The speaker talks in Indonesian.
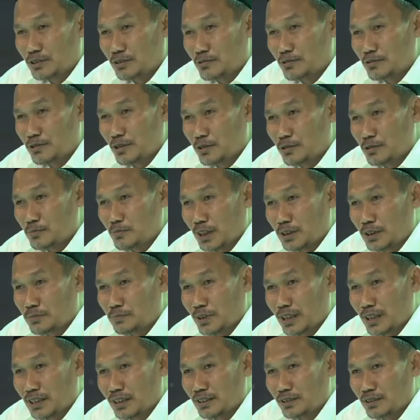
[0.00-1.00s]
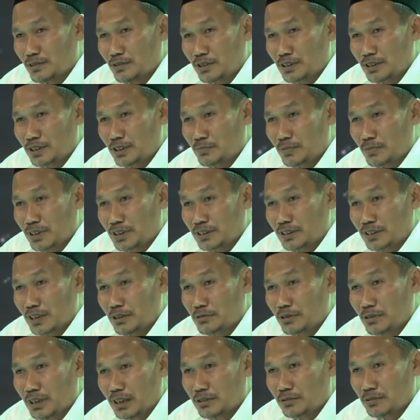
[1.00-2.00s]
doluman banget dolime
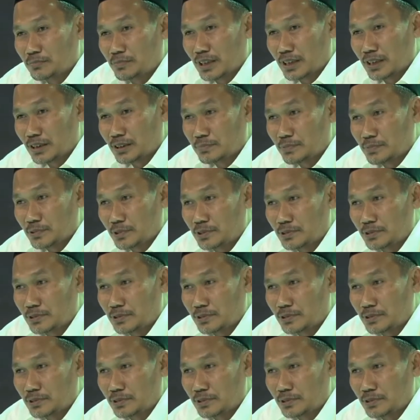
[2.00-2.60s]
jauhan itu banget gitu.